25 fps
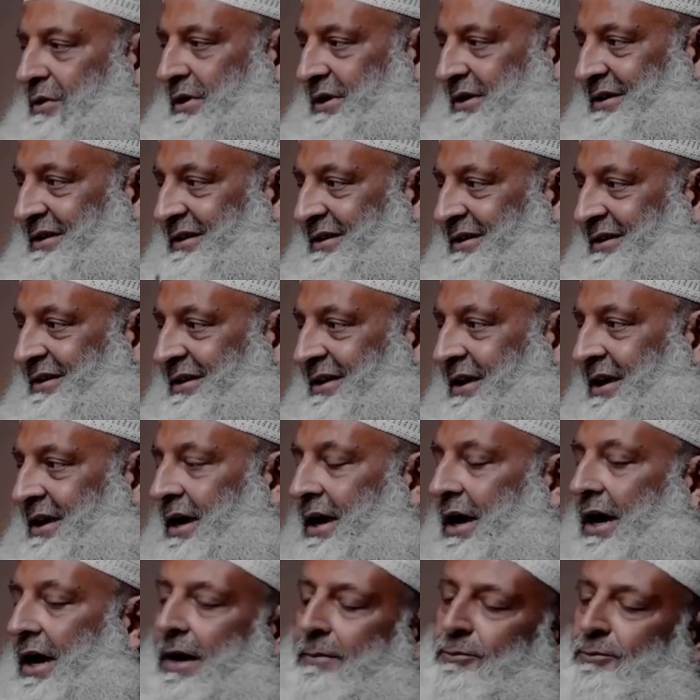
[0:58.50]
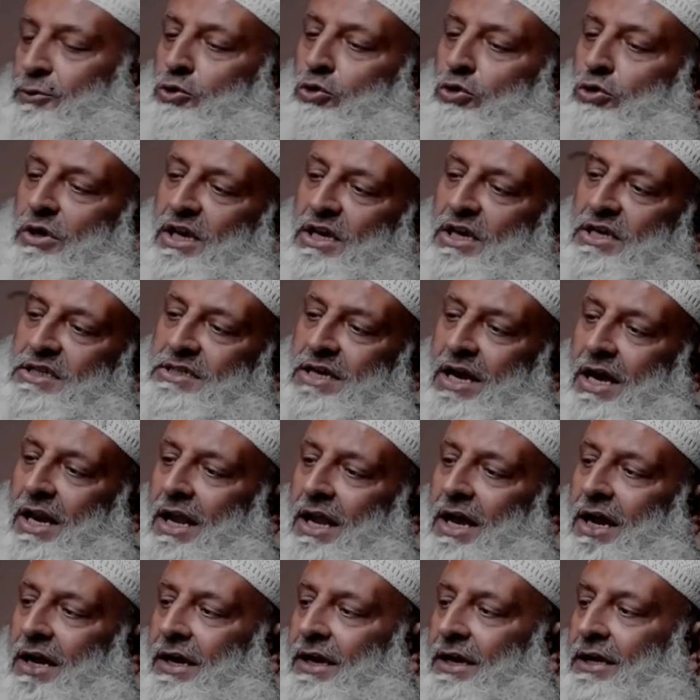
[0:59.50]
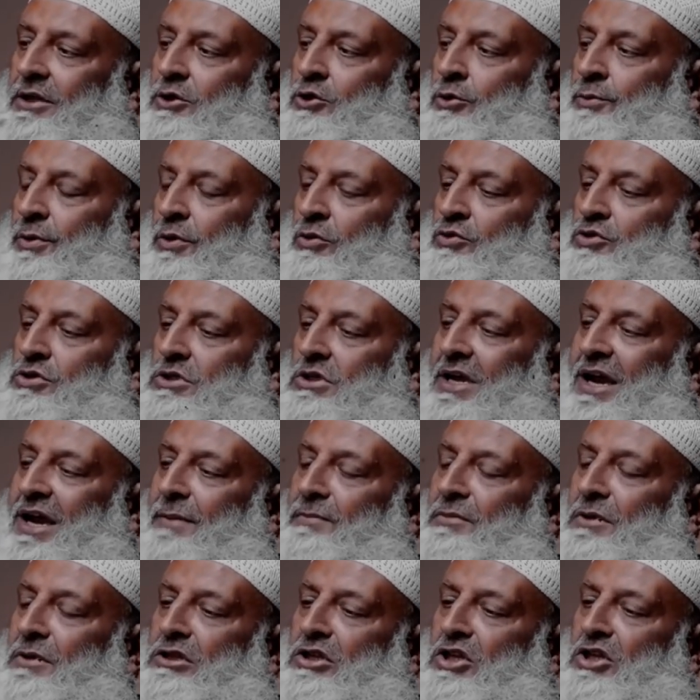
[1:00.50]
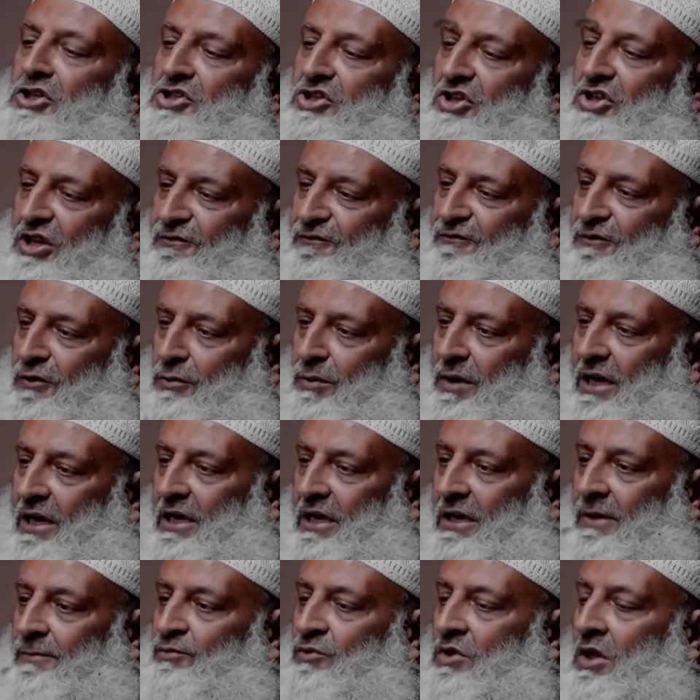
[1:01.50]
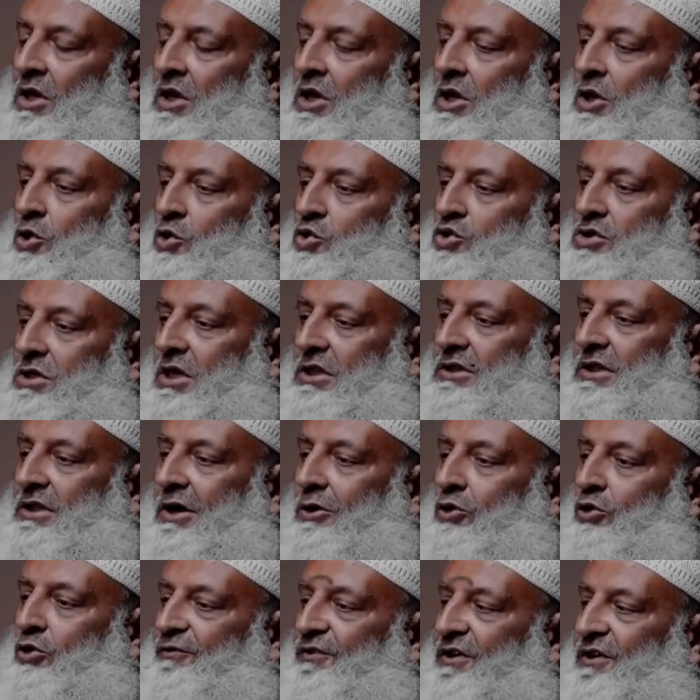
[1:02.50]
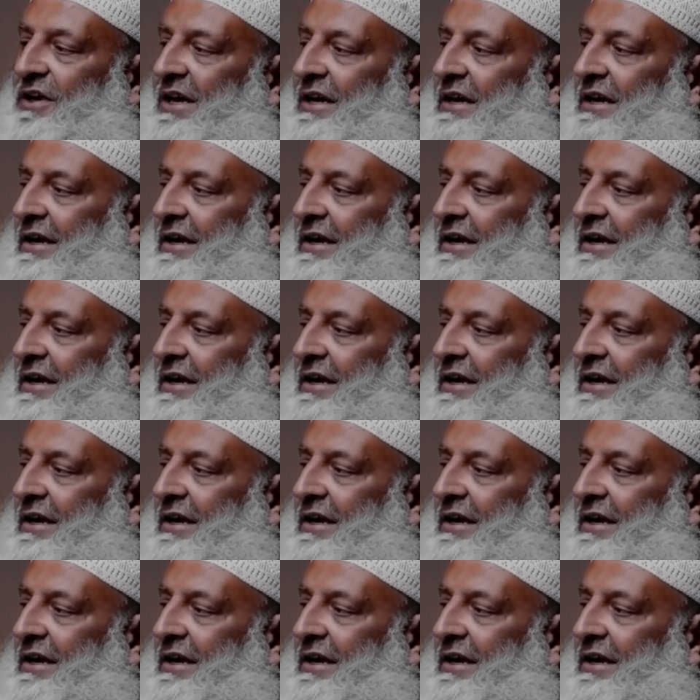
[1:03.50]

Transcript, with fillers: होंगे ठीक है अब धोखे के साल आ गए तो फिर उसकी आपने तशरीफ़ फरमाई युसदा कोफ़ी